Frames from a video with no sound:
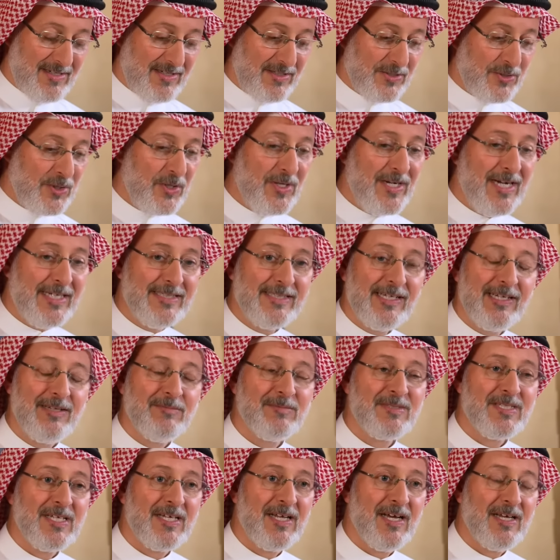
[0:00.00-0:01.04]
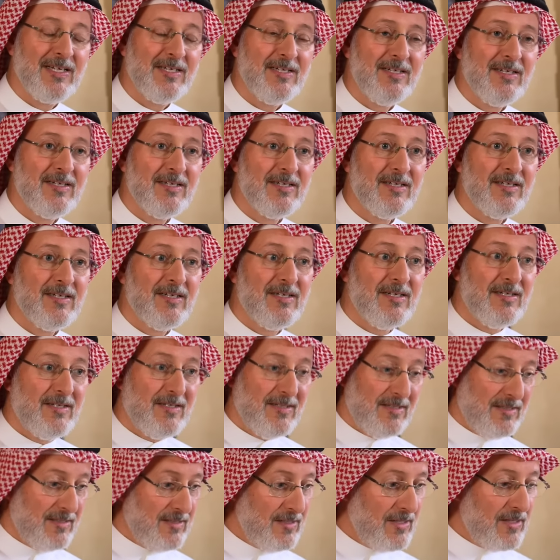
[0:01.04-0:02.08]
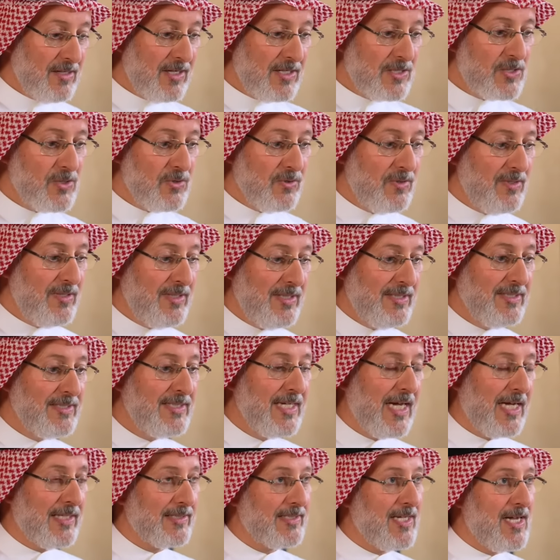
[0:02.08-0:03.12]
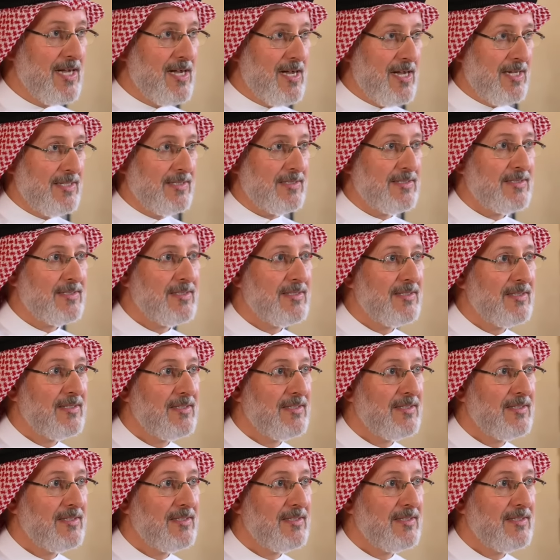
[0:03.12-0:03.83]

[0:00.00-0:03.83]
شنو يعني الامتنان الرجل عنده عطاءات